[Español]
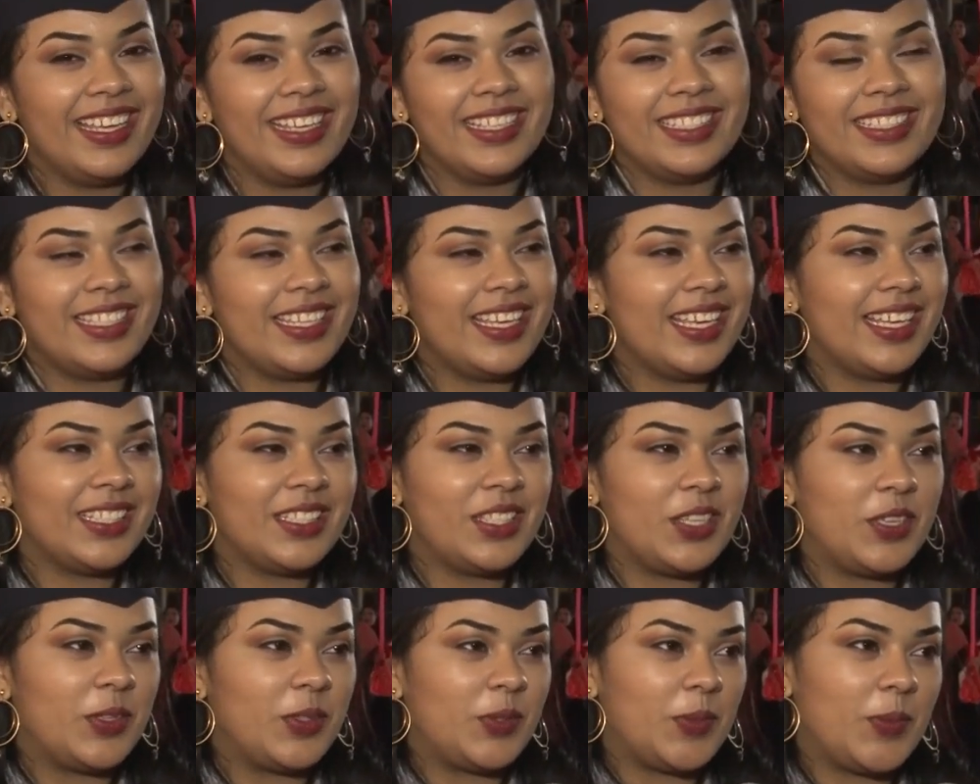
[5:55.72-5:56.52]
y sí ha
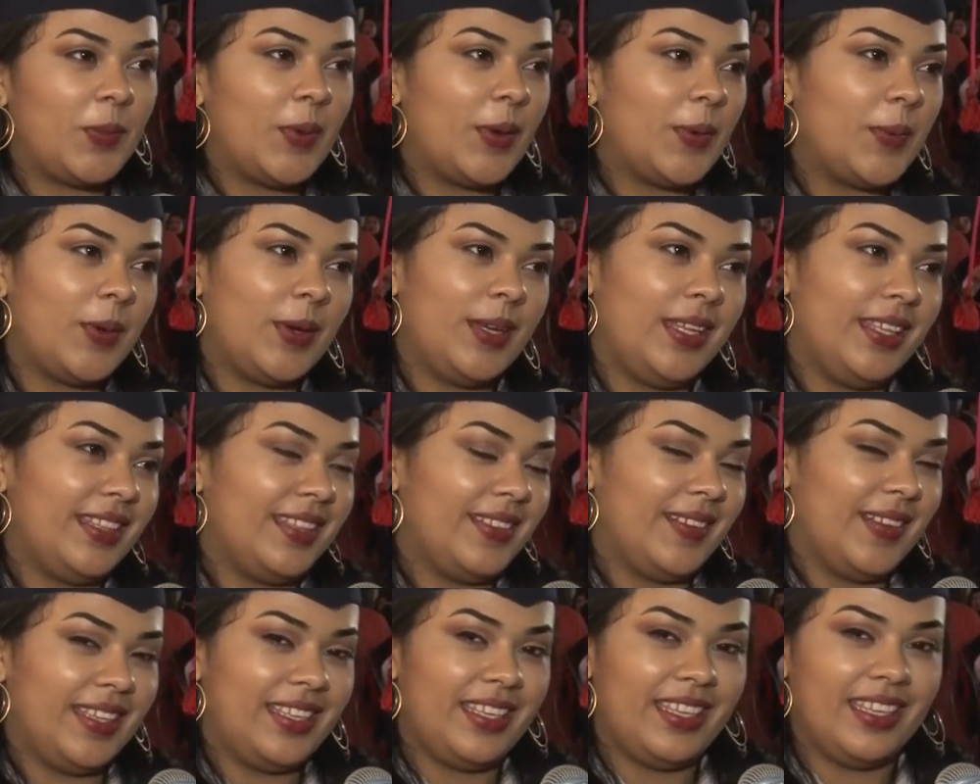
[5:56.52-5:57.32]
sido súper
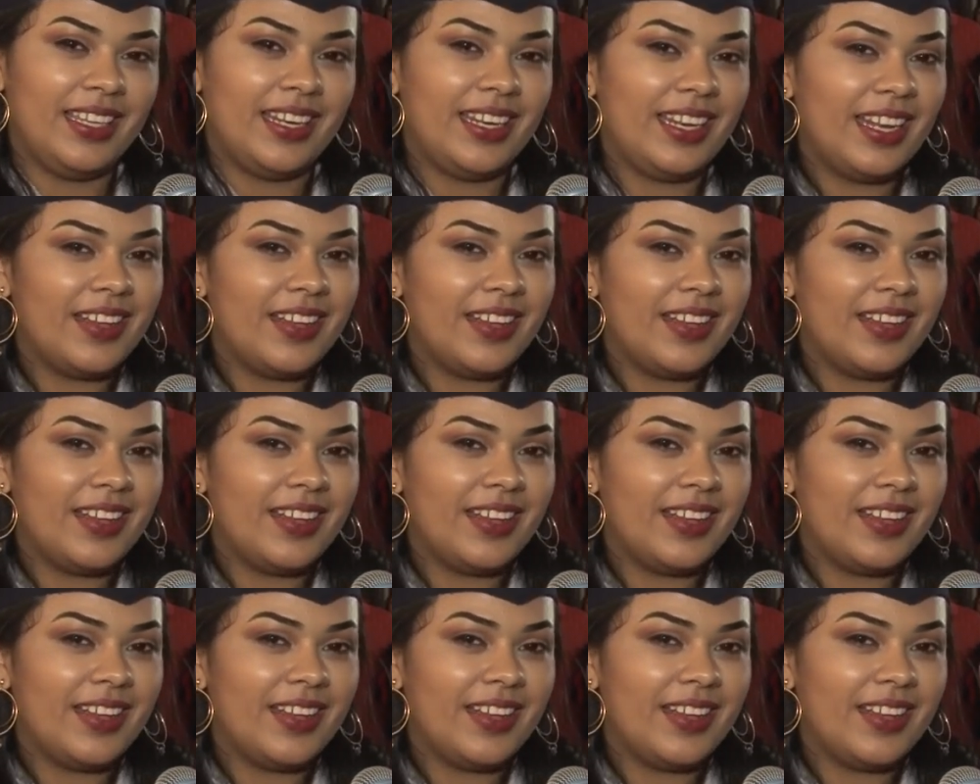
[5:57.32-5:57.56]
bonito aquí.